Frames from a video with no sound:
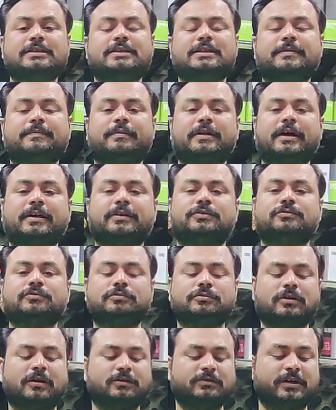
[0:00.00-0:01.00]
जिसकी प्राइस
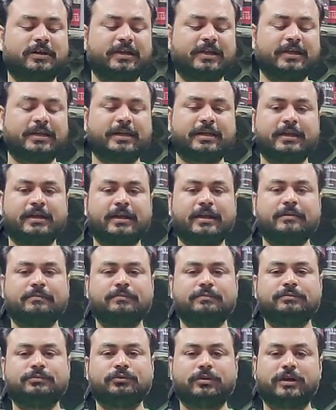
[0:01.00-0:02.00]
टू है लेकिन
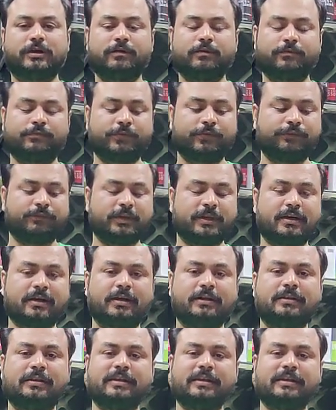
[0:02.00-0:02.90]
हम जो है वो फिफ्टीन